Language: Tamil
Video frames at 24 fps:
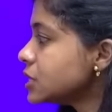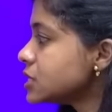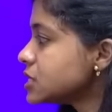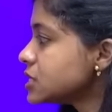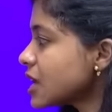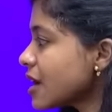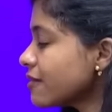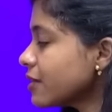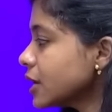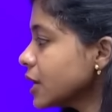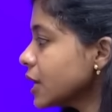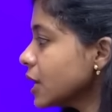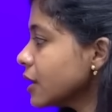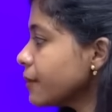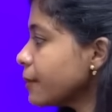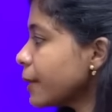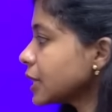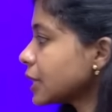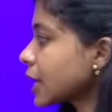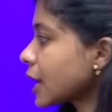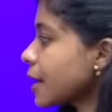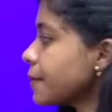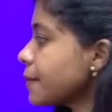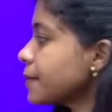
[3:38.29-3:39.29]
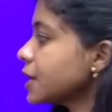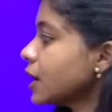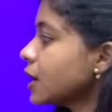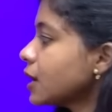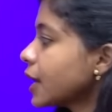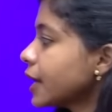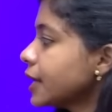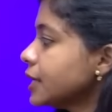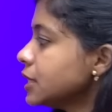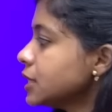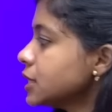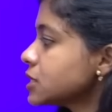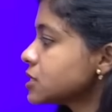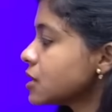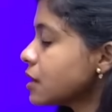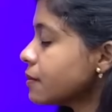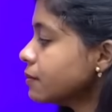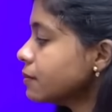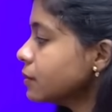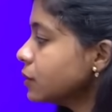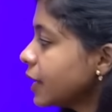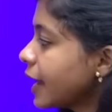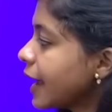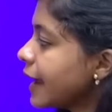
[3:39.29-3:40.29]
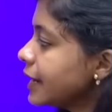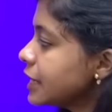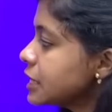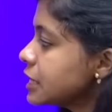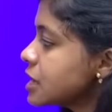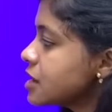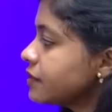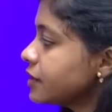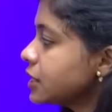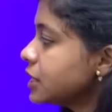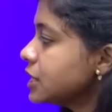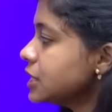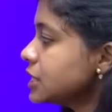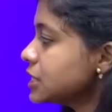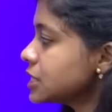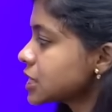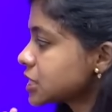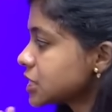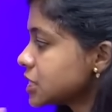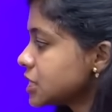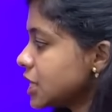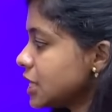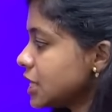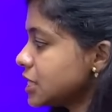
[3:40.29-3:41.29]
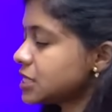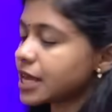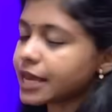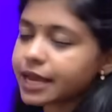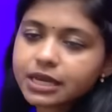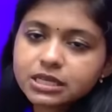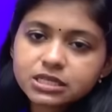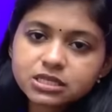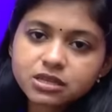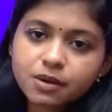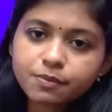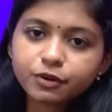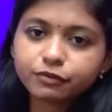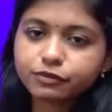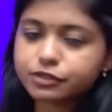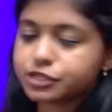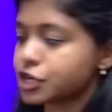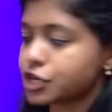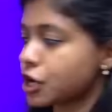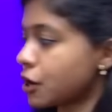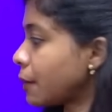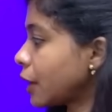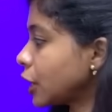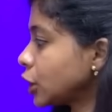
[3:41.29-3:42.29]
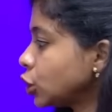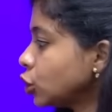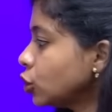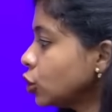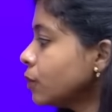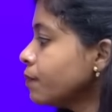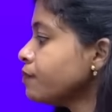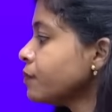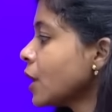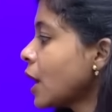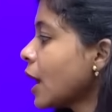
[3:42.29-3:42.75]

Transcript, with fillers: செவனில் பார்த்தீங்க அப்படின்னா நைன்த்து சம் எயிட்டில் வந்து சிக்ஸ்த்தில் செகண்ட் சப் டிவிஷன் மட்டும்